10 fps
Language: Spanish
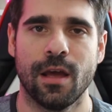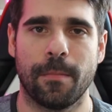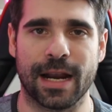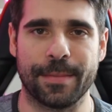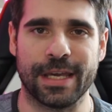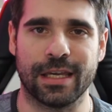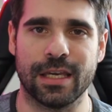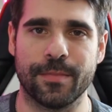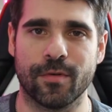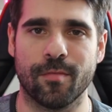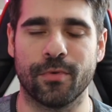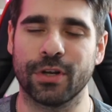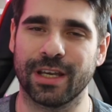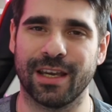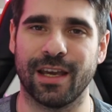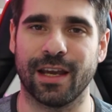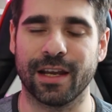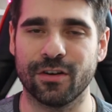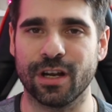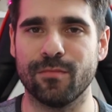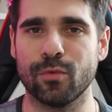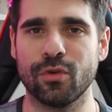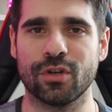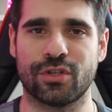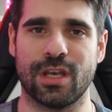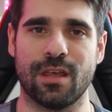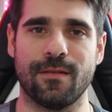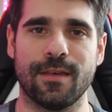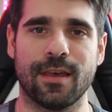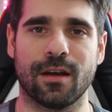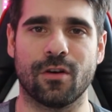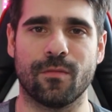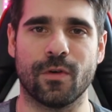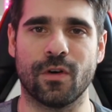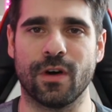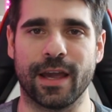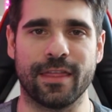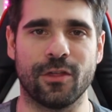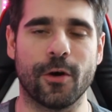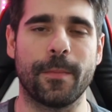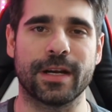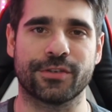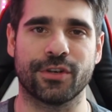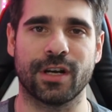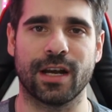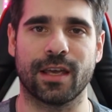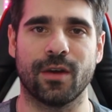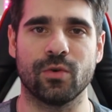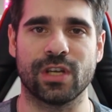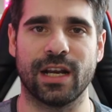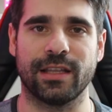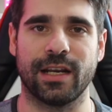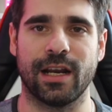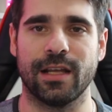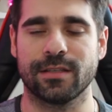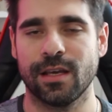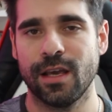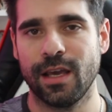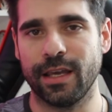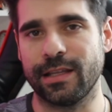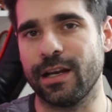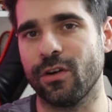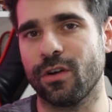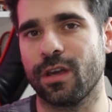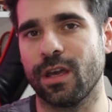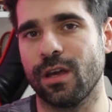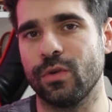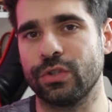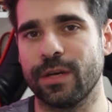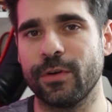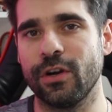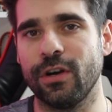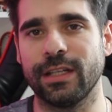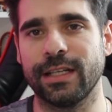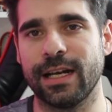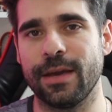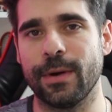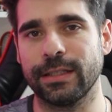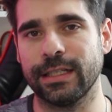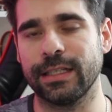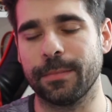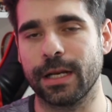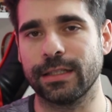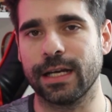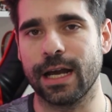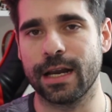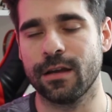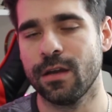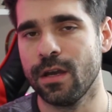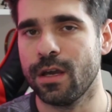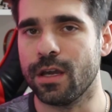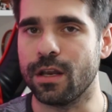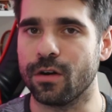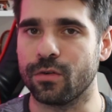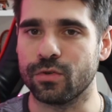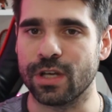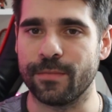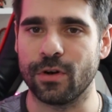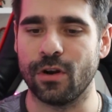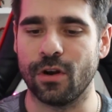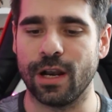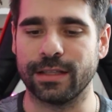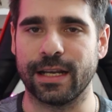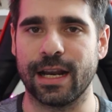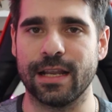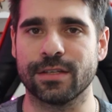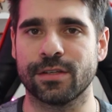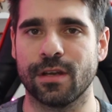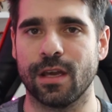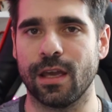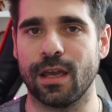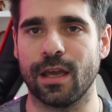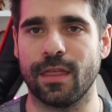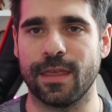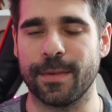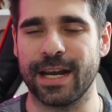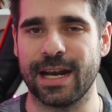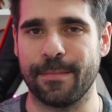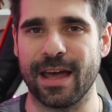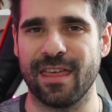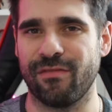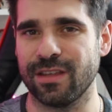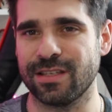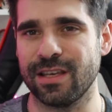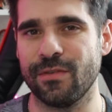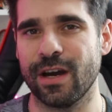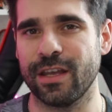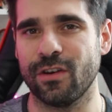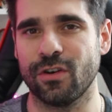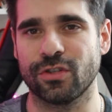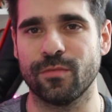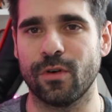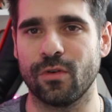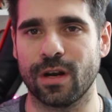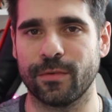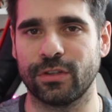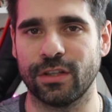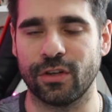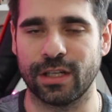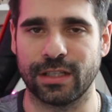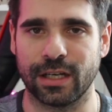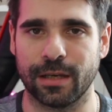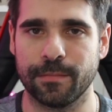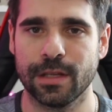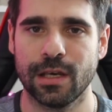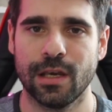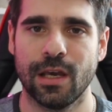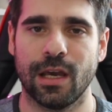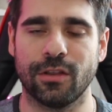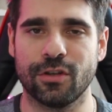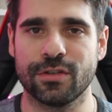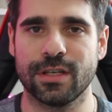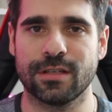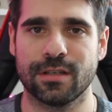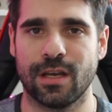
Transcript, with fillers: para mi equipo, porque creo que el mundo se divide como en dos personas que usan laterales. Están los que usamos los laterales bastante para atacar y los que usamos los laterales eh, de manera más defensiva y no los involucramos tanto en ataque. Entonces,